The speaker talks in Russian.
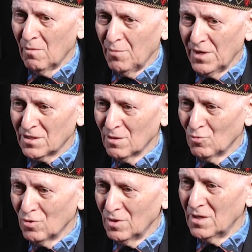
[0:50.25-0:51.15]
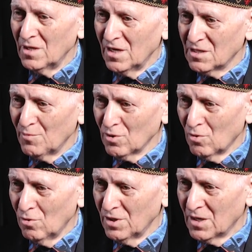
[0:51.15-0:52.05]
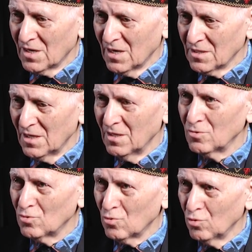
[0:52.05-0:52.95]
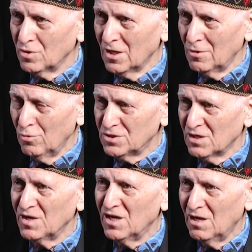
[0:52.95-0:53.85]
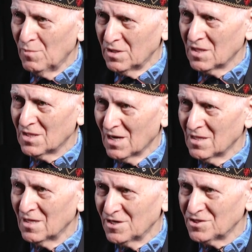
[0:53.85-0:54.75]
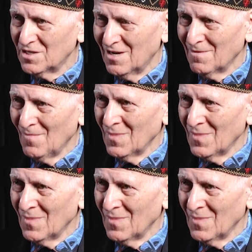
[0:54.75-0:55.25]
Поэтому эта педагогика, когда трудно людям, именно тогда должна